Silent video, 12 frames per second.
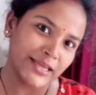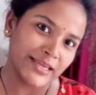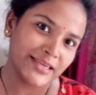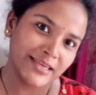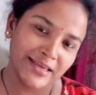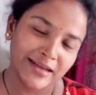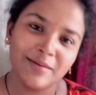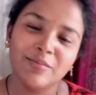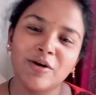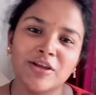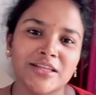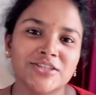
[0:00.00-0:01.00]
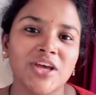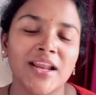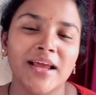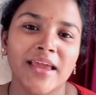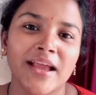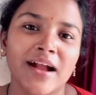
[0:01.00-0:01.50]
देखिएगा बहुत अच्छा
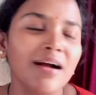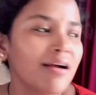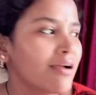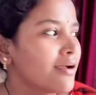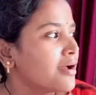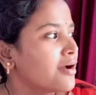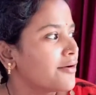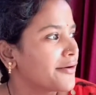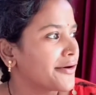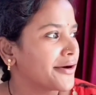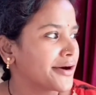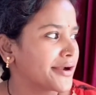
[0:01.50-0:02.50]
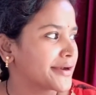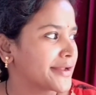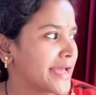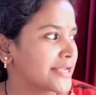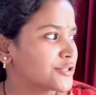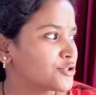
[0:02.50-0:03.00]
लगेगा और
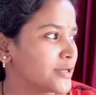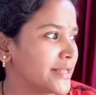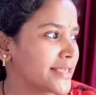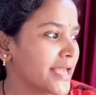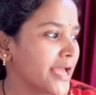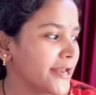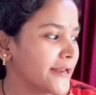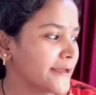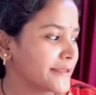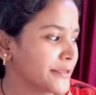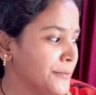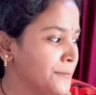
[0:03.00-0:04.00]
एक्चुअली क्या है ना कि